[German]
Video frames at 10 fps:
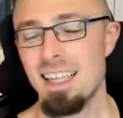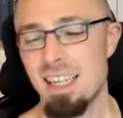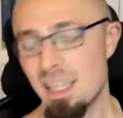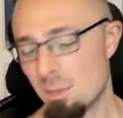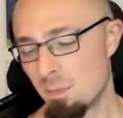
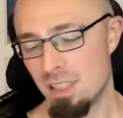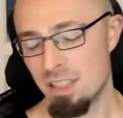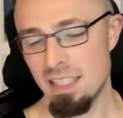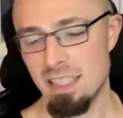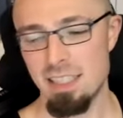Ähm,
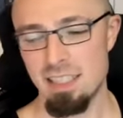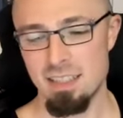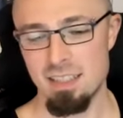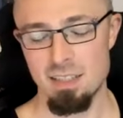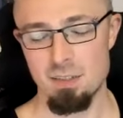
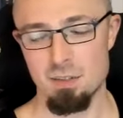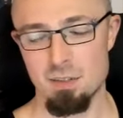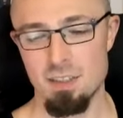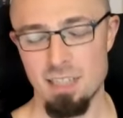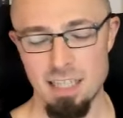tatsächlich, also
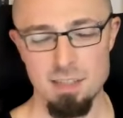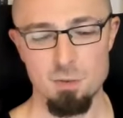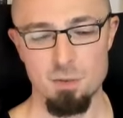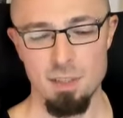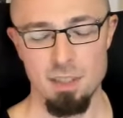das Ganze
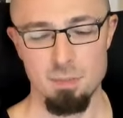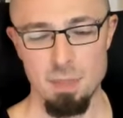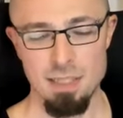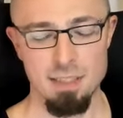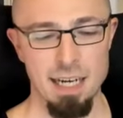äh,
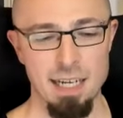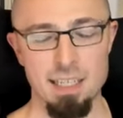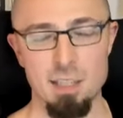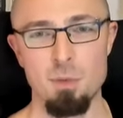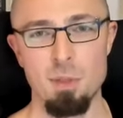basiert
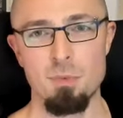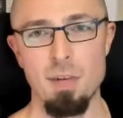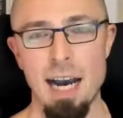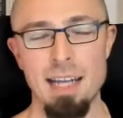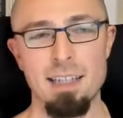eigentlich auf dem
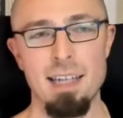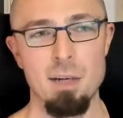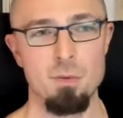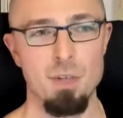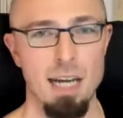Verein
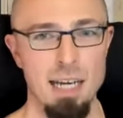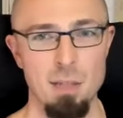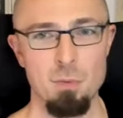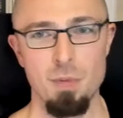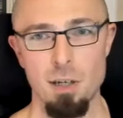Kein Verlag
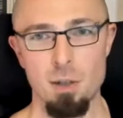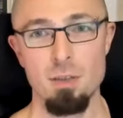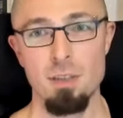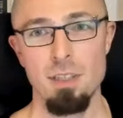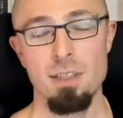
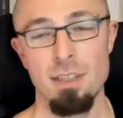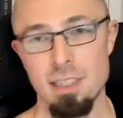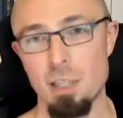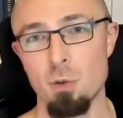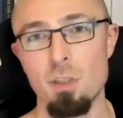e.V., der
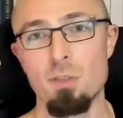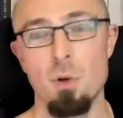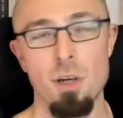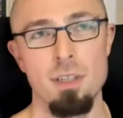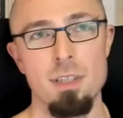gegründet
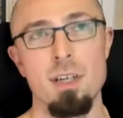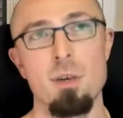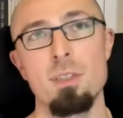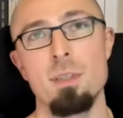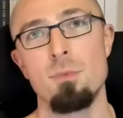worden ist
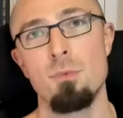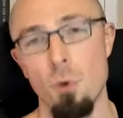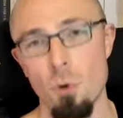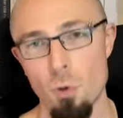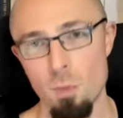aus dem
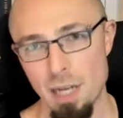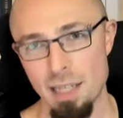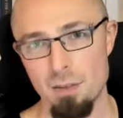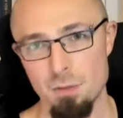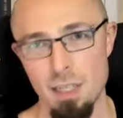Forum
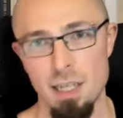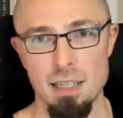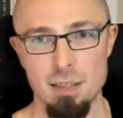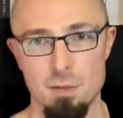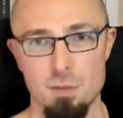Kein
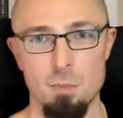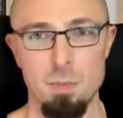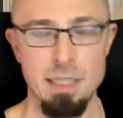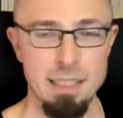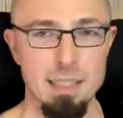Verlag von, von
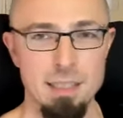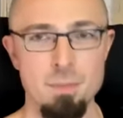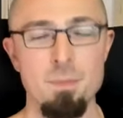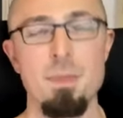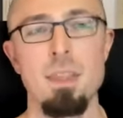Mitgliedern.
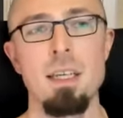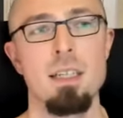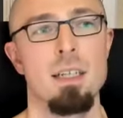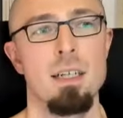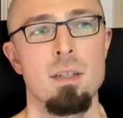
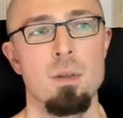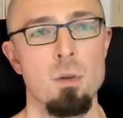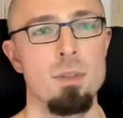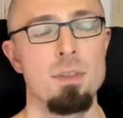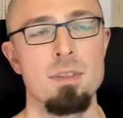
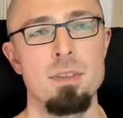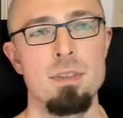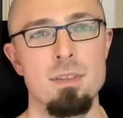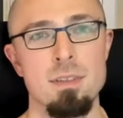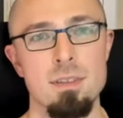Und
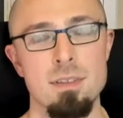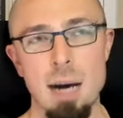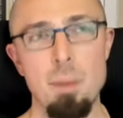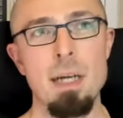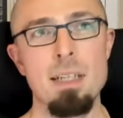
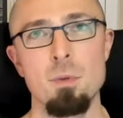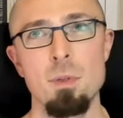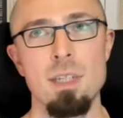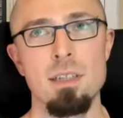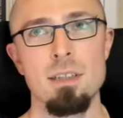damals
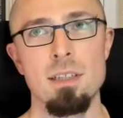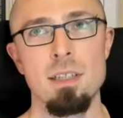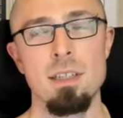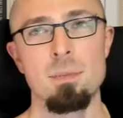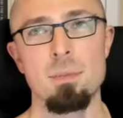wurde dann,
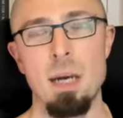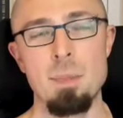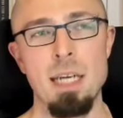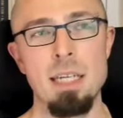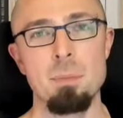ähm, haben
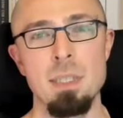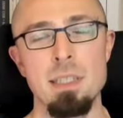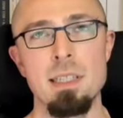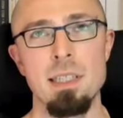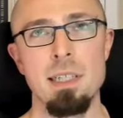sich einige
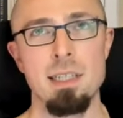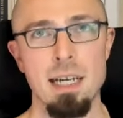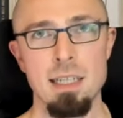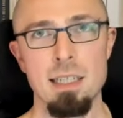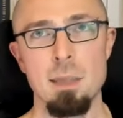Mitglieder
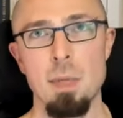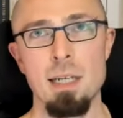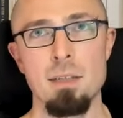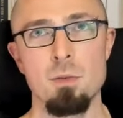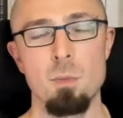Gedanken gemacht und